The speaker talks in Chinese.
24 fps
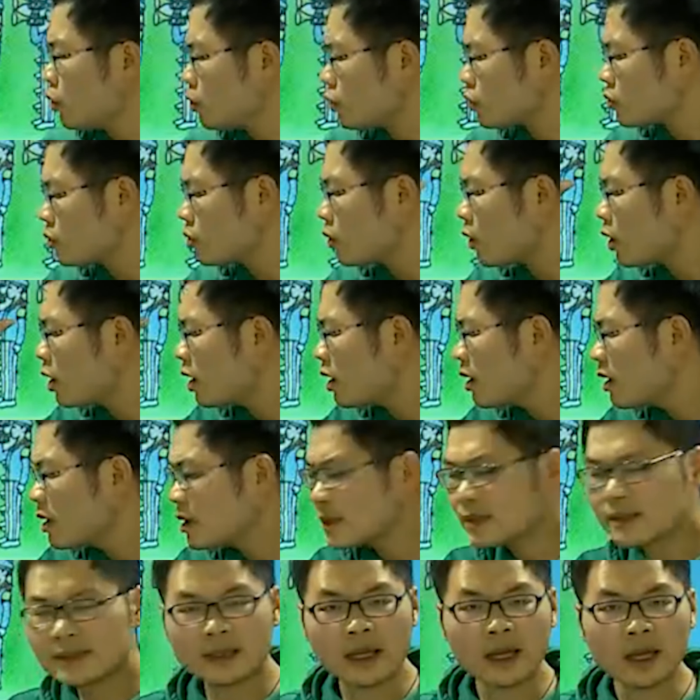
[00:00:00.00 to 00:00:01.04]
如果
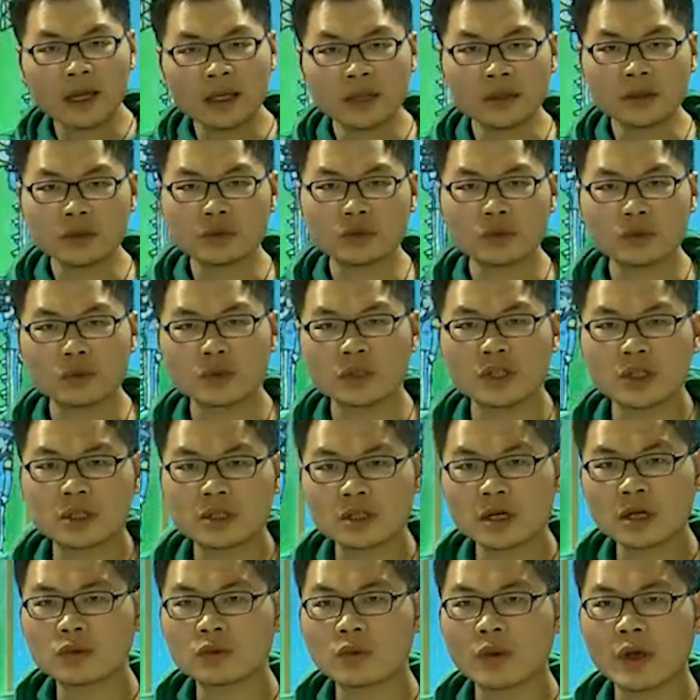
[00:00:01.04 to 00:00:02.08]
三组仪
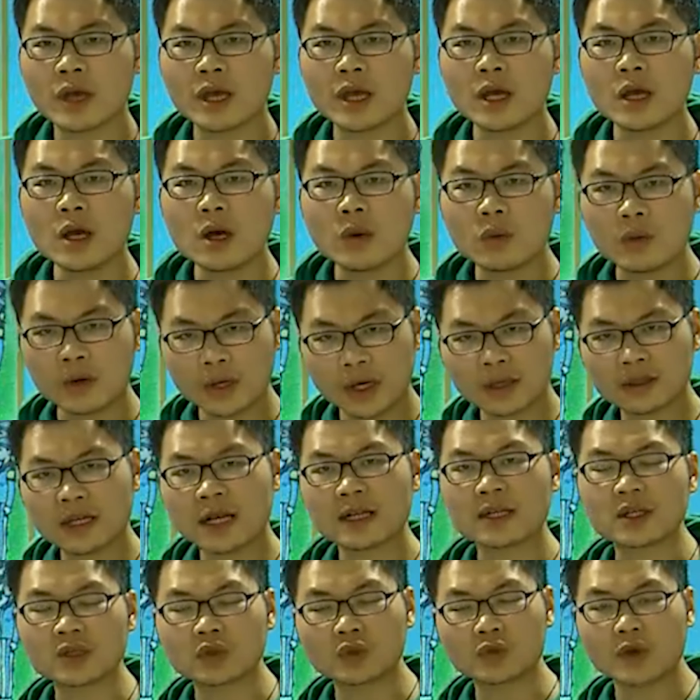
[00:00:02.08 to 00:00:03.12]
仗队，我要
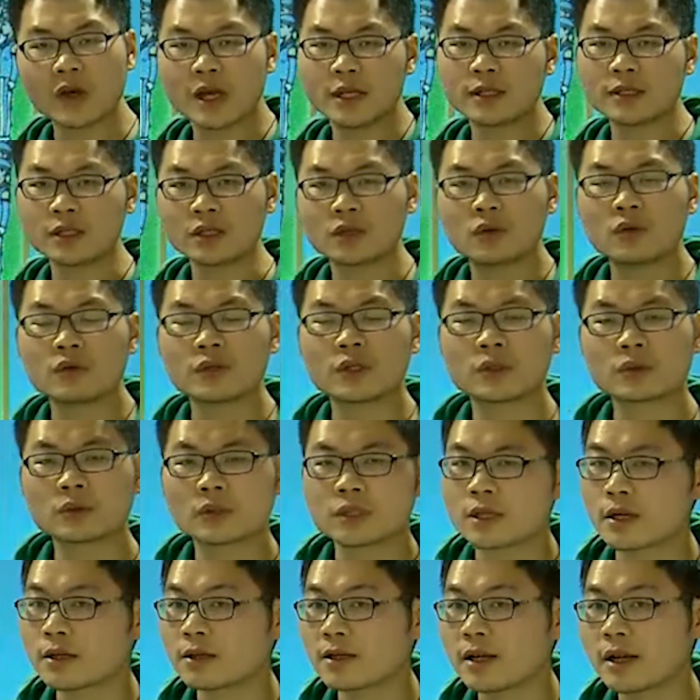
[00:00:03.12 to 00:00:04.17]
大家算一共有
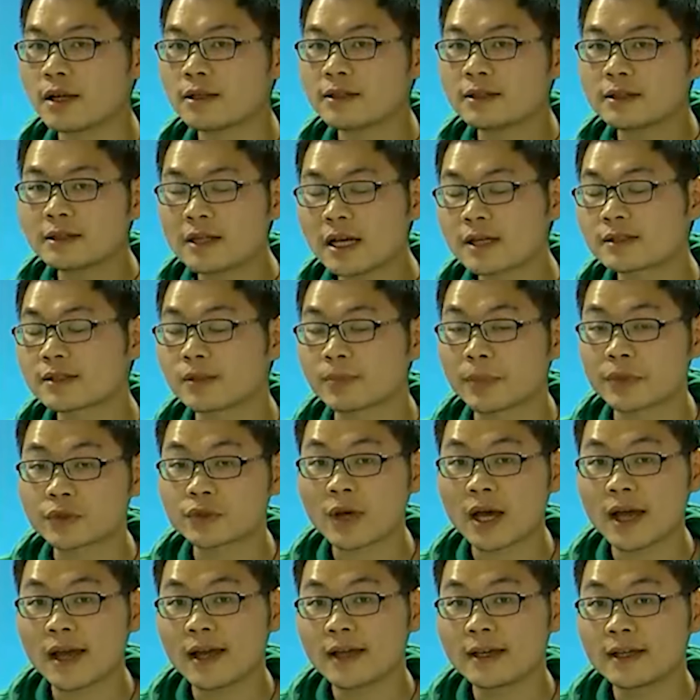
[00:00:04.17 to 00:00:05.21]
多少人，那怎么
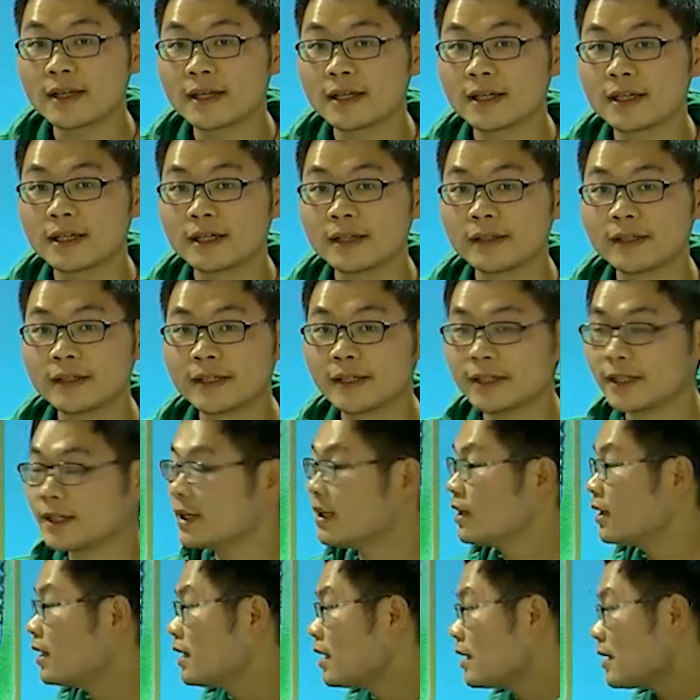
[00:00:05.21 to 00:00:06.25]
算？
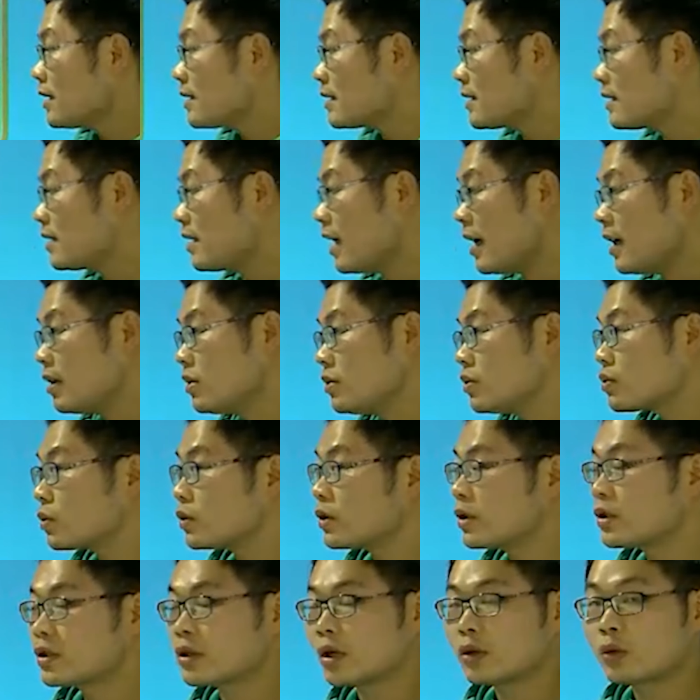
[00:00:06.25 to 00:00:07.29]
三
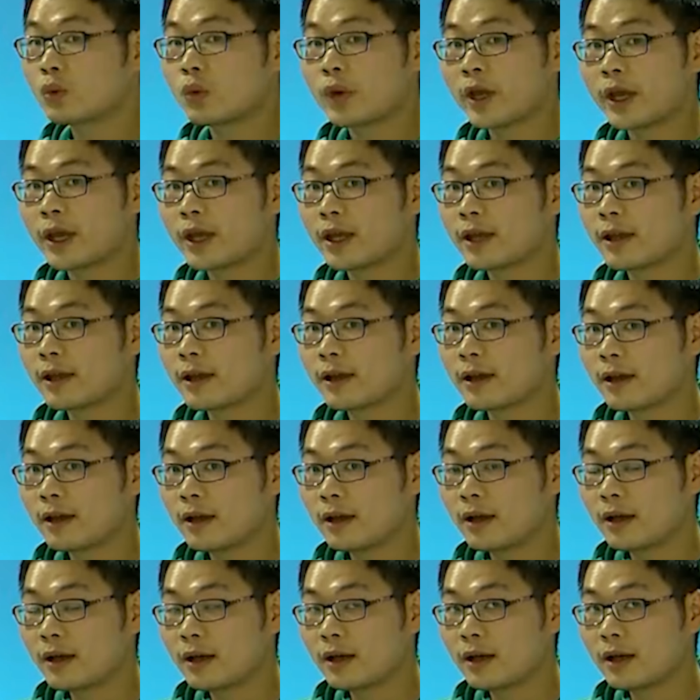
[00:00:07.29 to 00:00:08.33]
组仪仗队
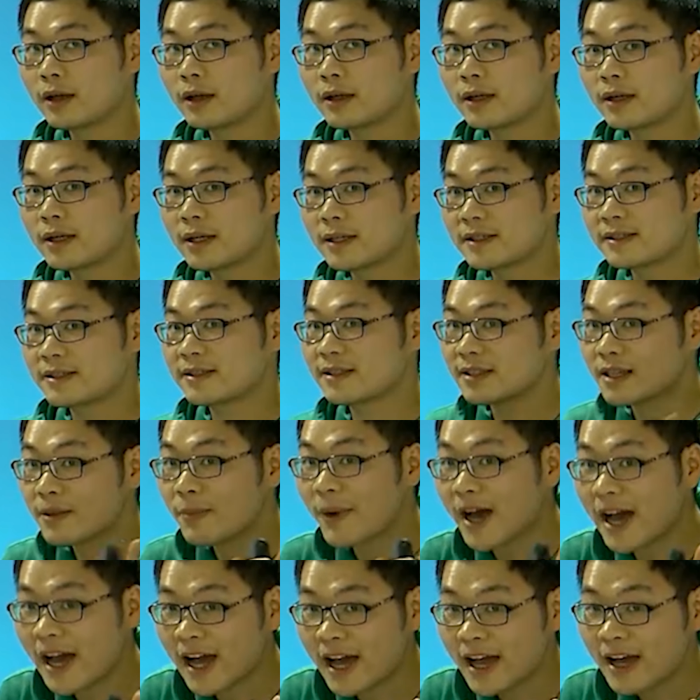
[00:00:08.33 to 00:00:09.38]
几个
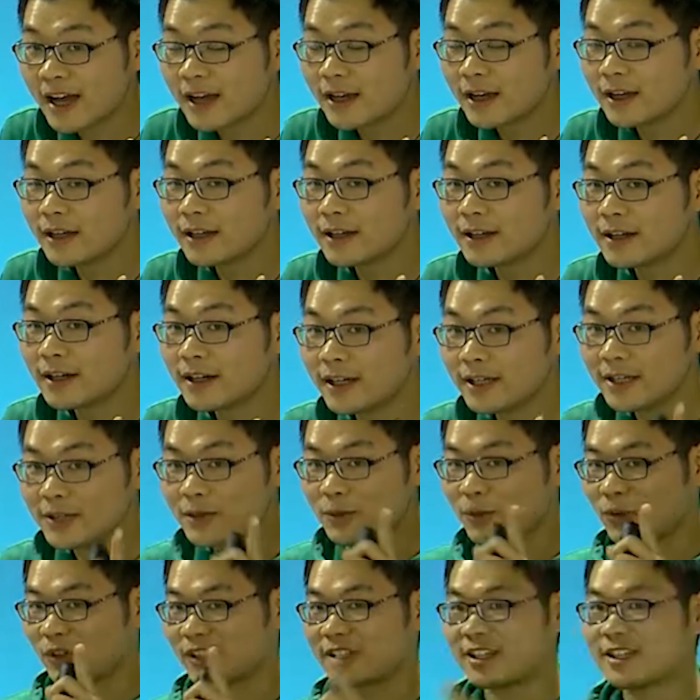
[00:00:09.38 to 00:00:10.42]
八？
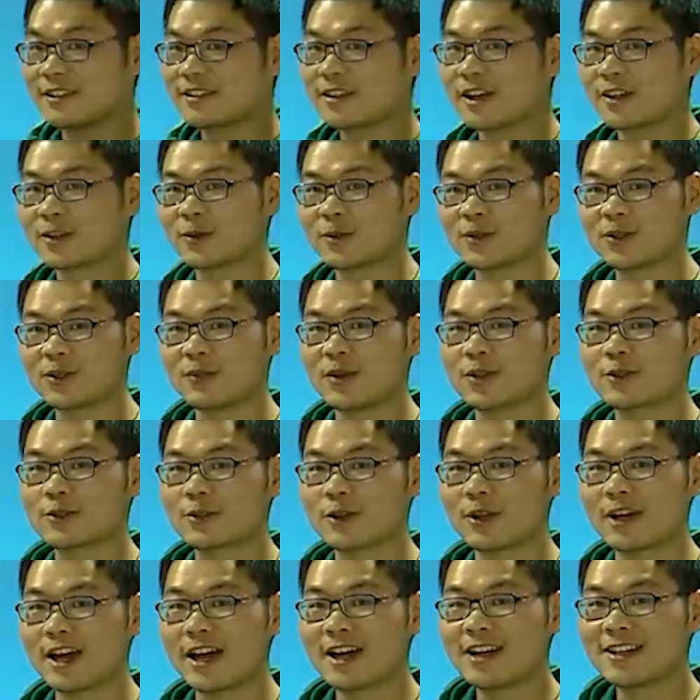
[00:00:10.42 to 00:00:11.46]
哎，我听到同学们
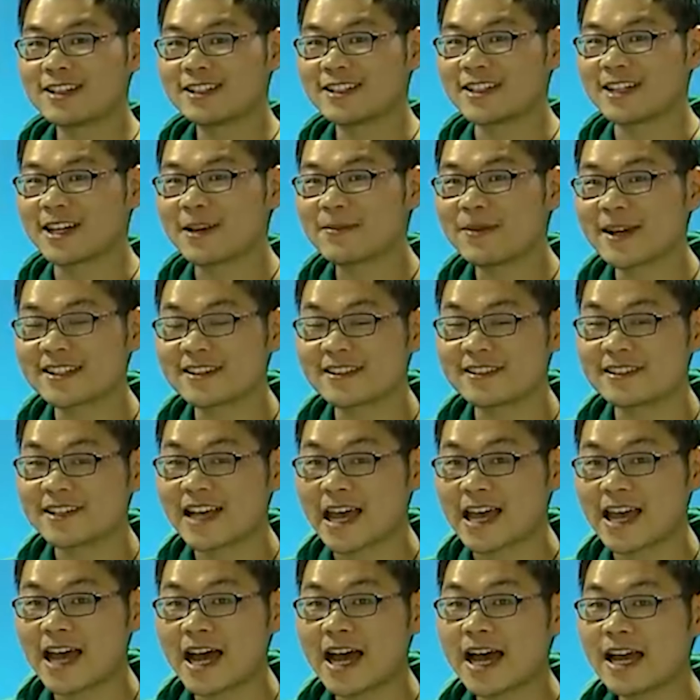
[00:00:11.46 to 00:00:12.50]
说了几个八相
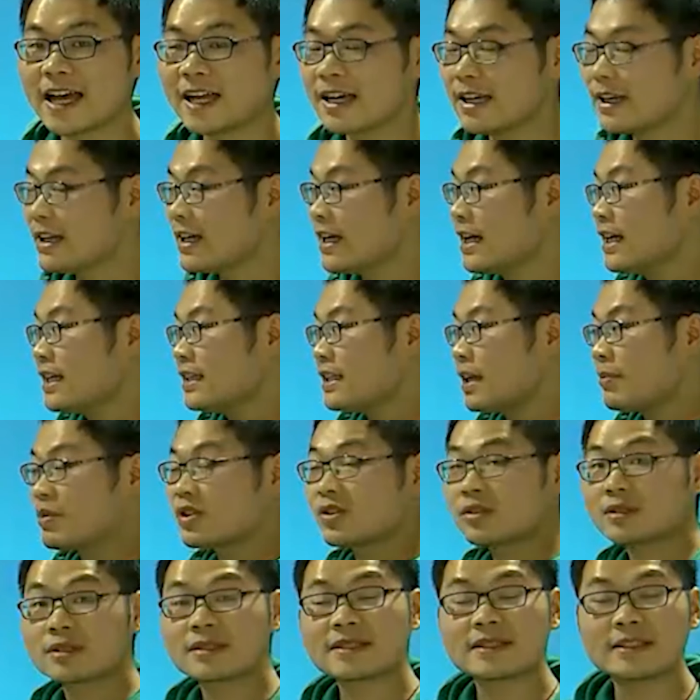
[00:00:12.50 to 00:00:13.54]
加呀？那么
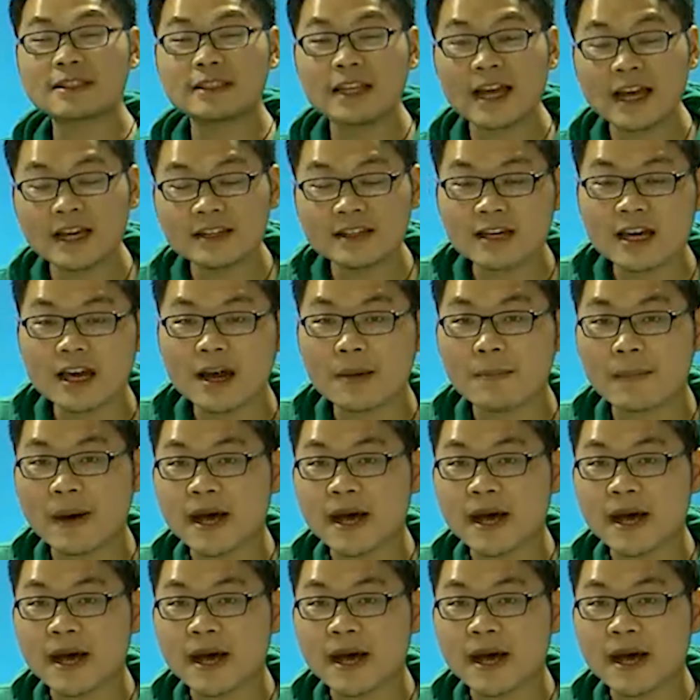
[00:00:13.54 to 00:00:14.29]
就是三个